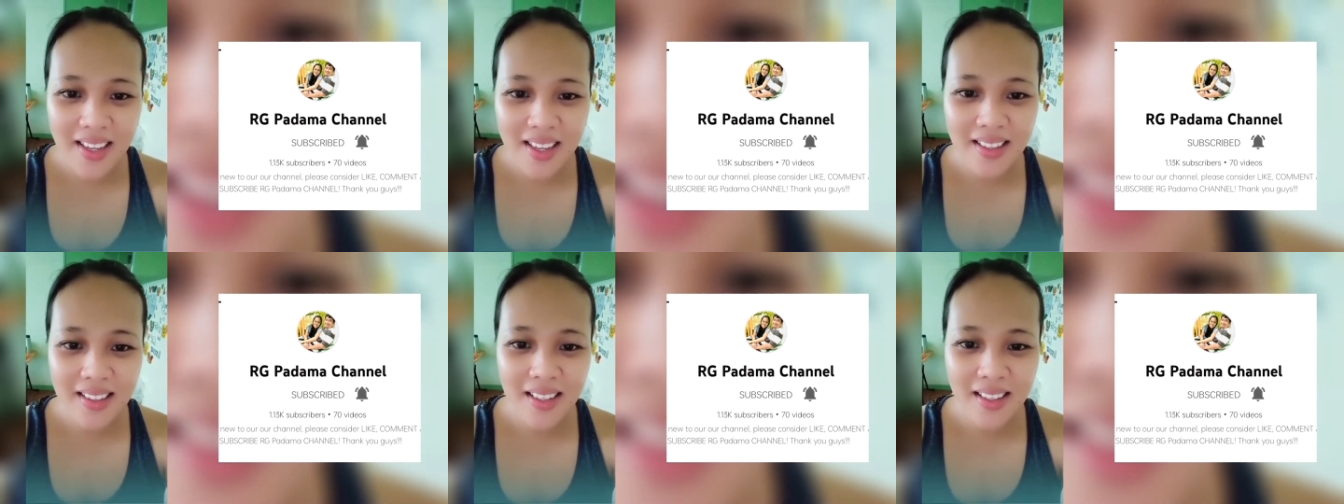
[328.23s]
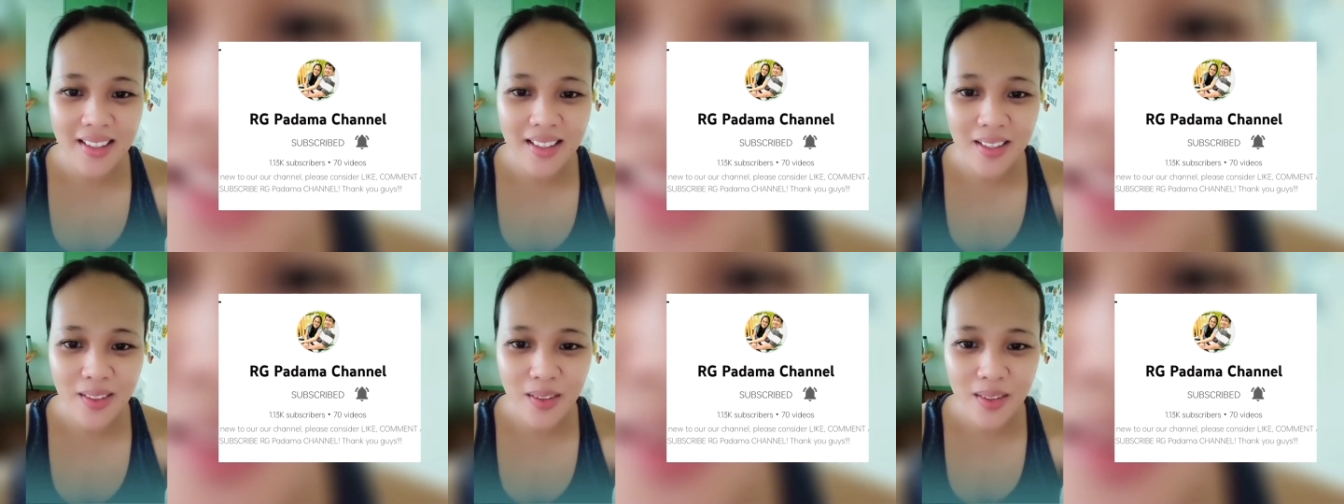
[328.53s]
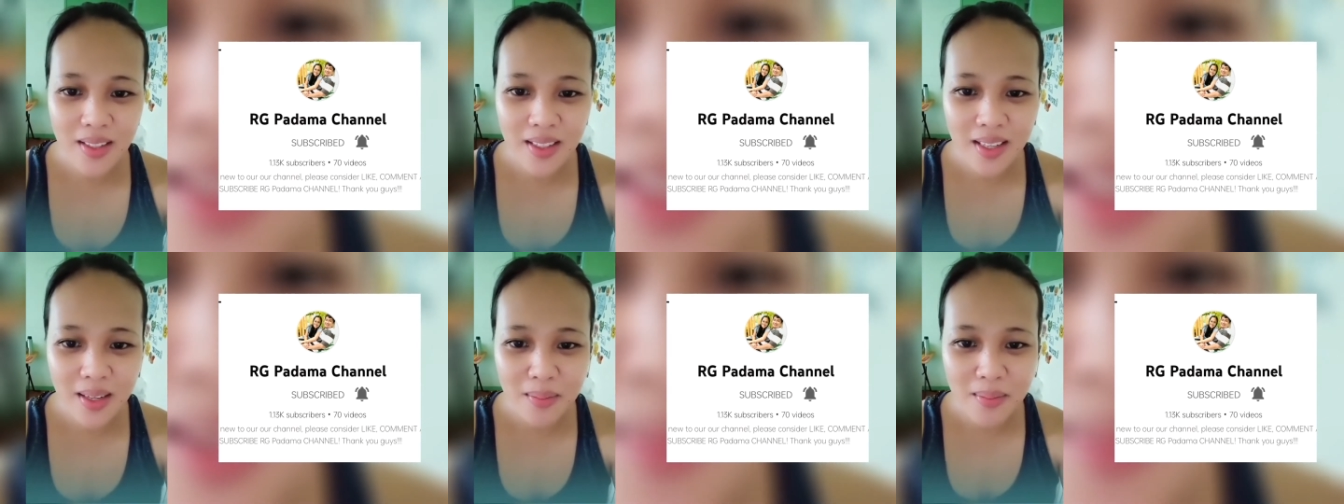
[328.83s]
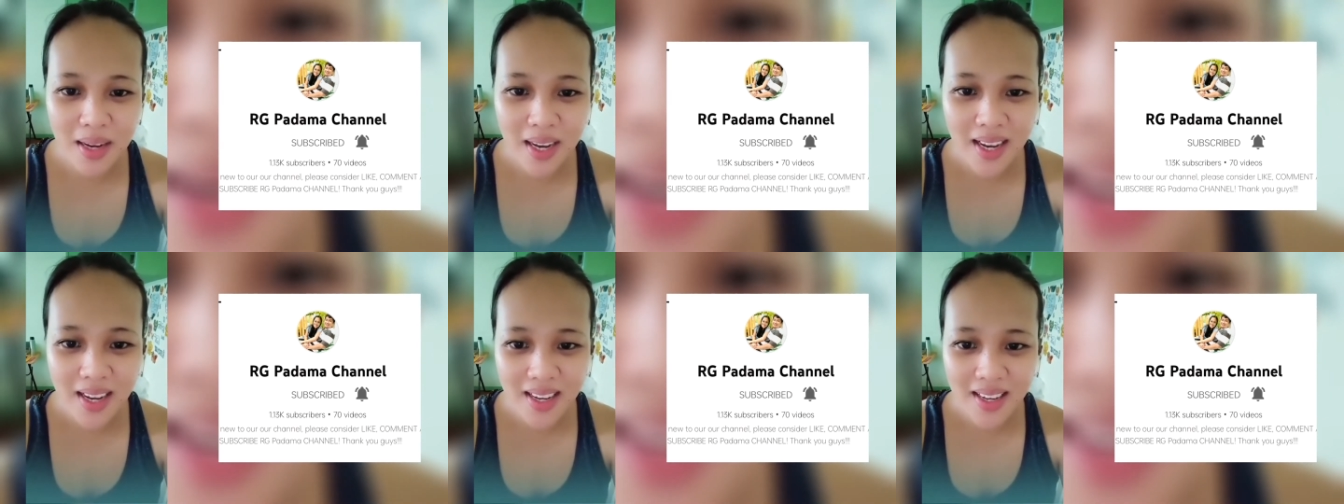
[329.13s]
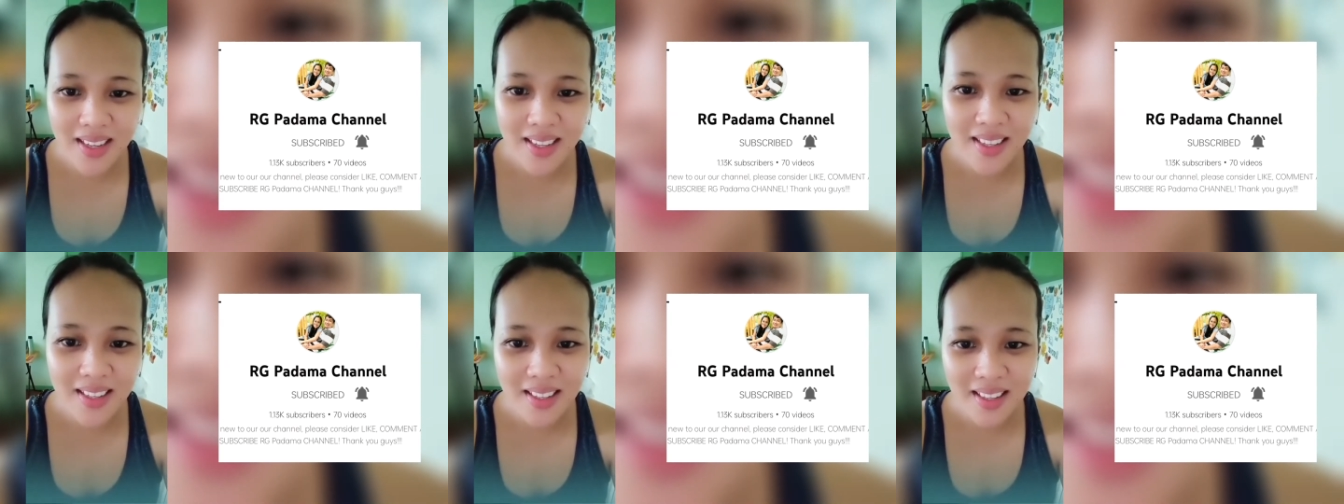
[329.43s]
Nandito na
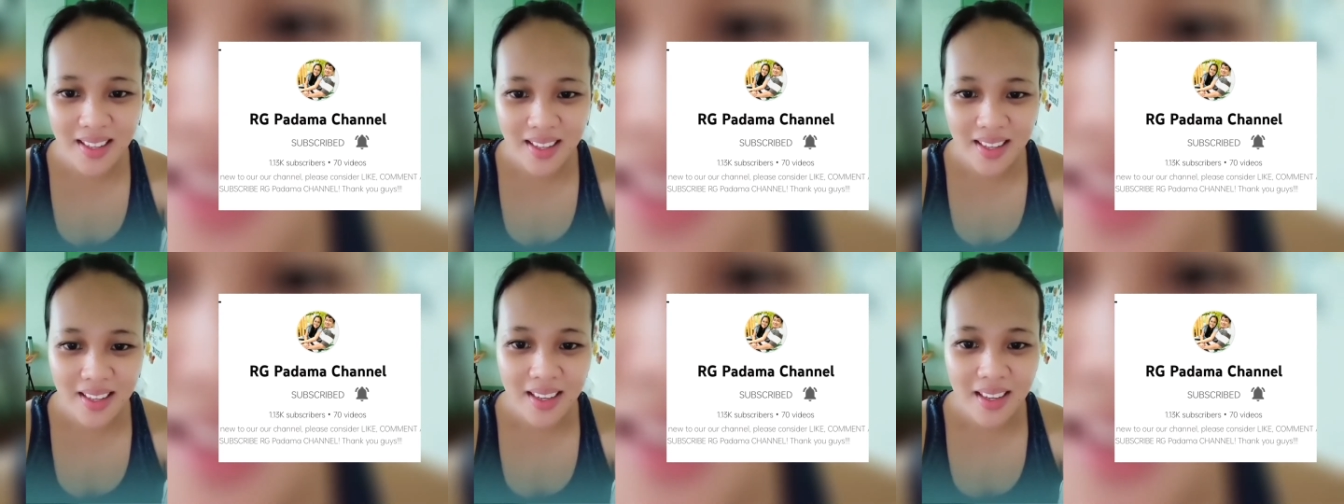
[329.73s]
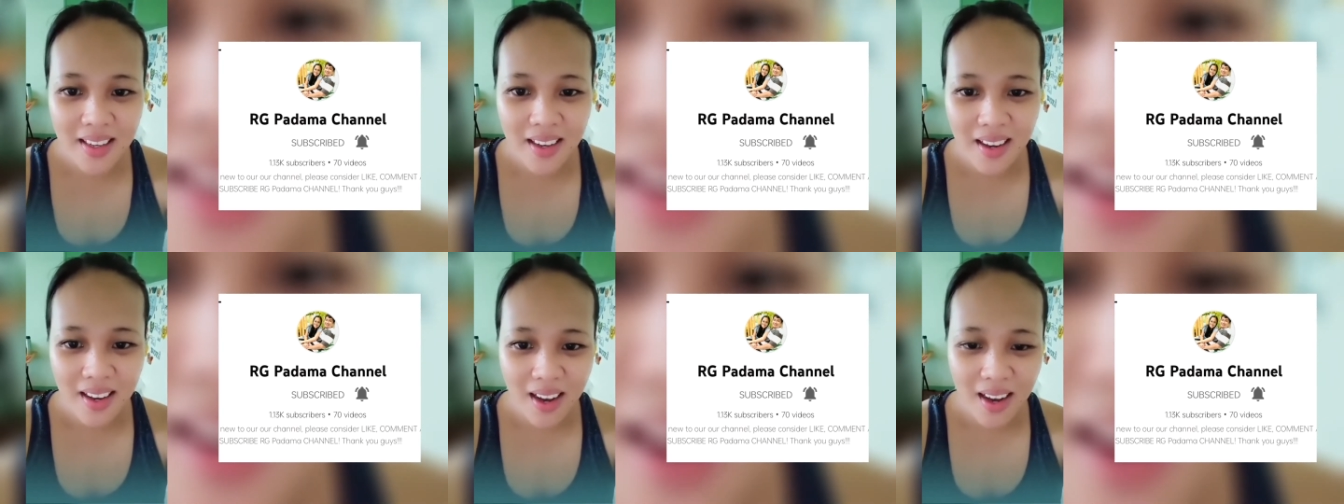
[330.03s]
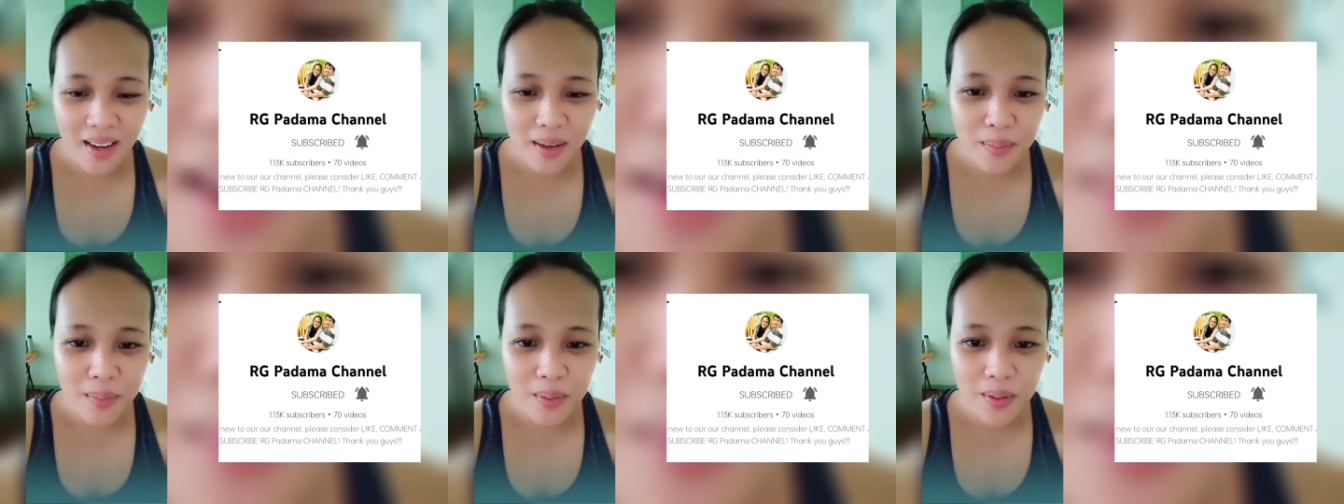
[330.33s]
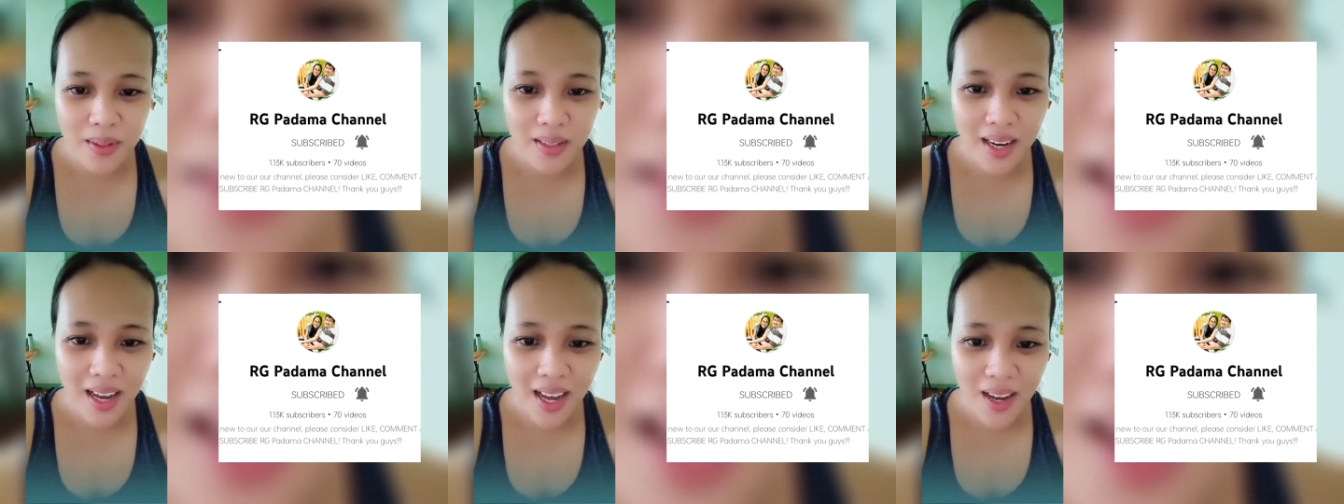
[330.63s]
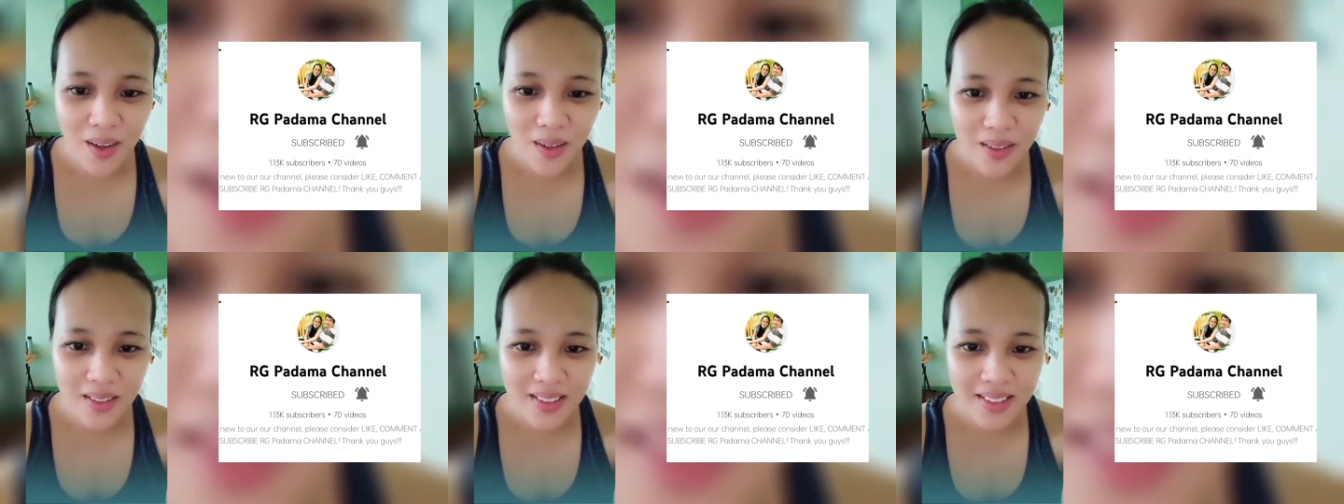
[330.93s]
naman ang
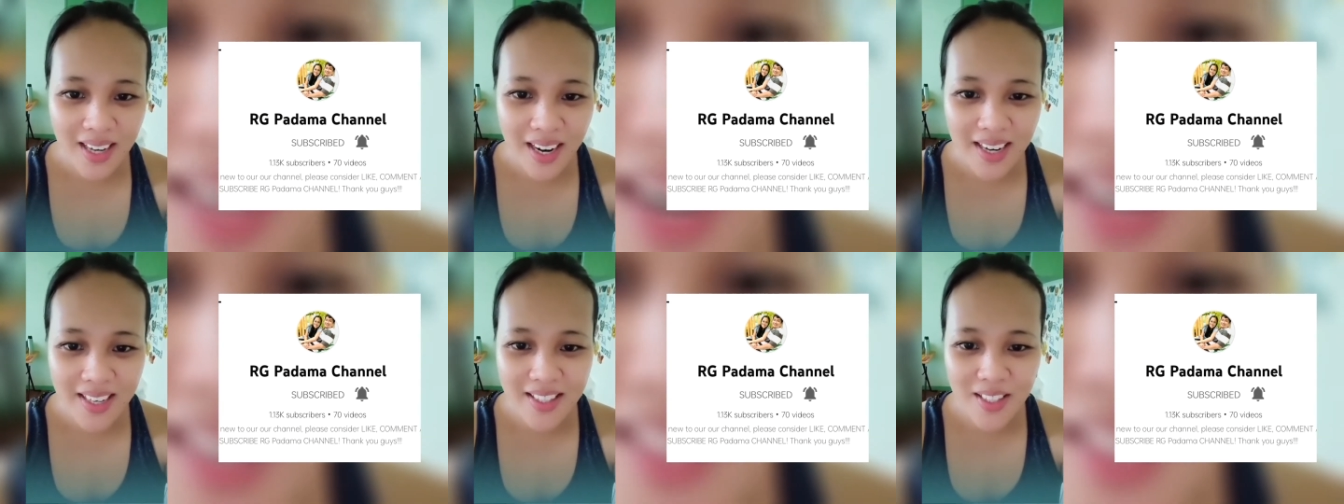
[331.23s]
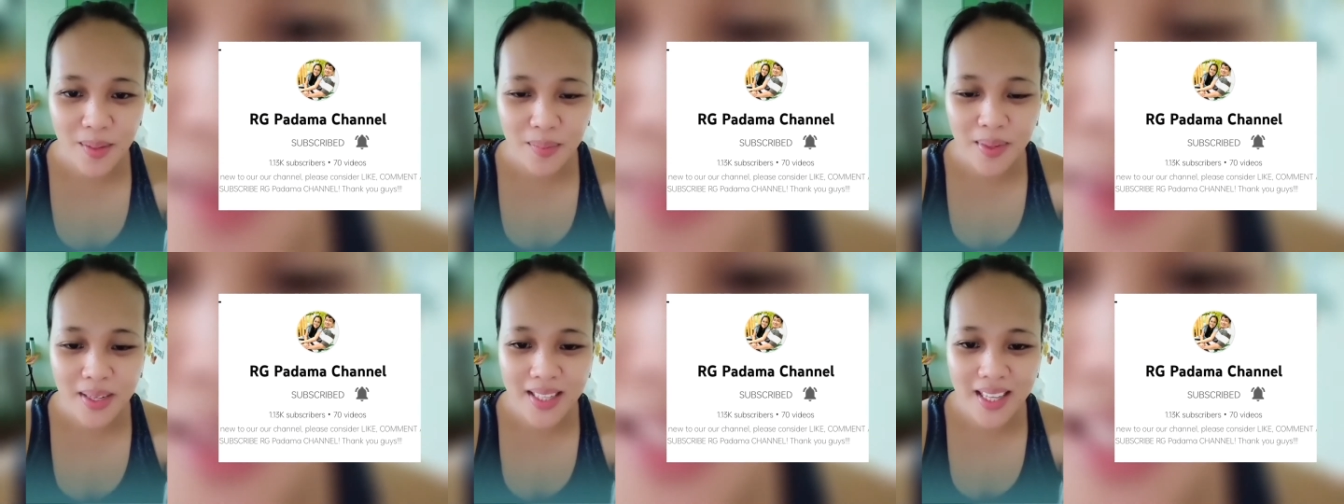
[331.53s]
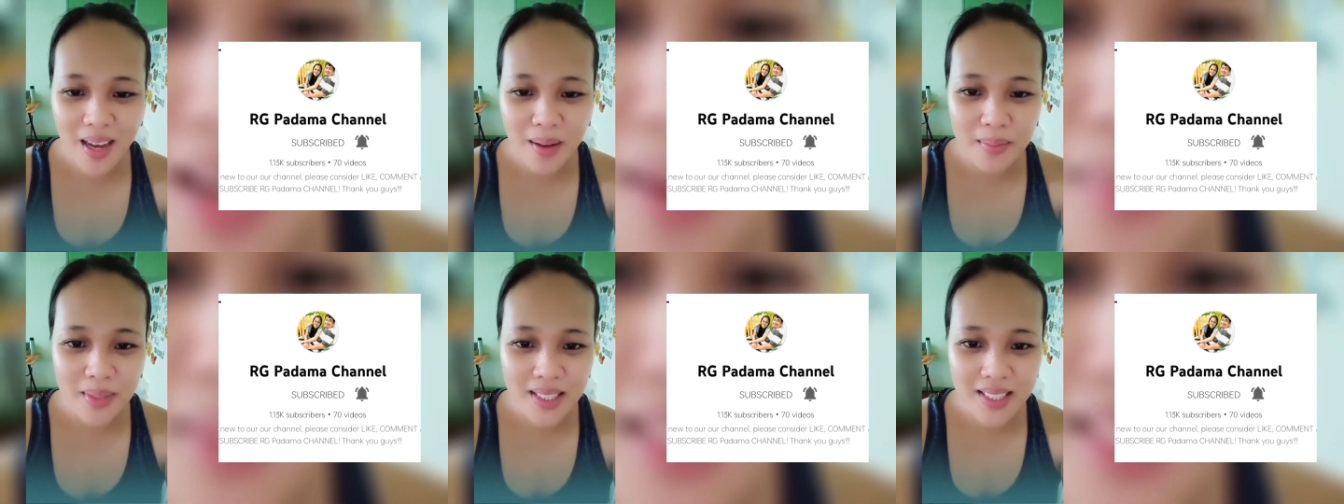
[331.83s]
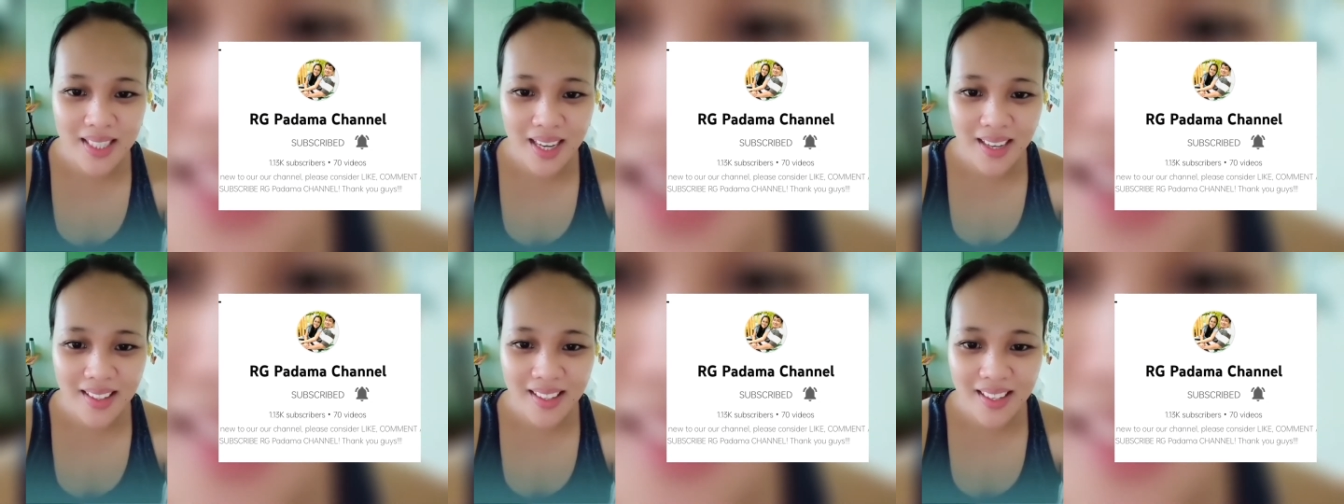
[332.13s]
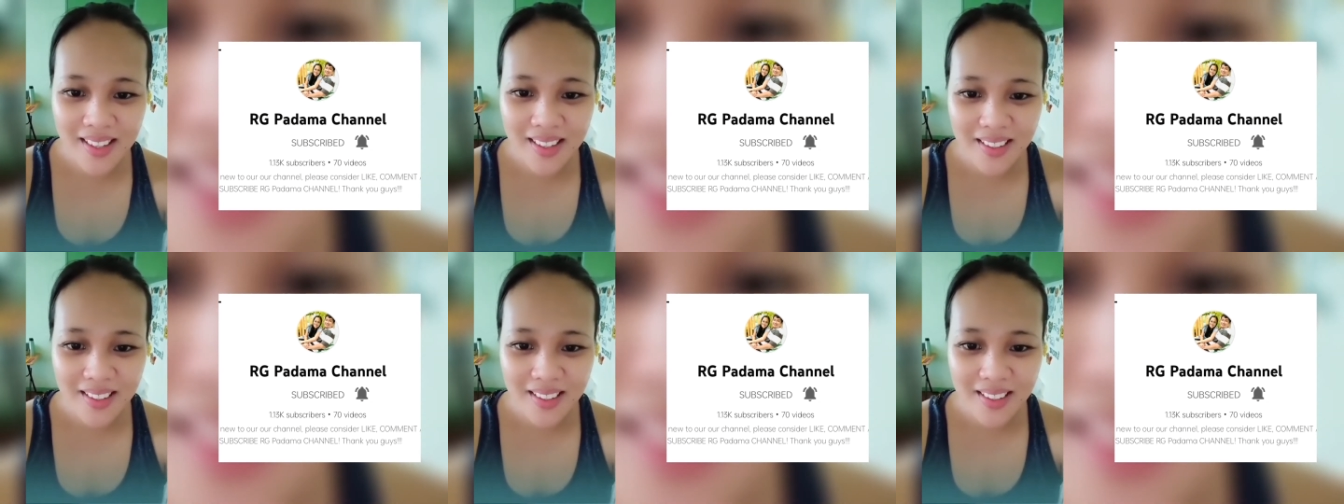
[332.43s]
Boraot RJ Padama channel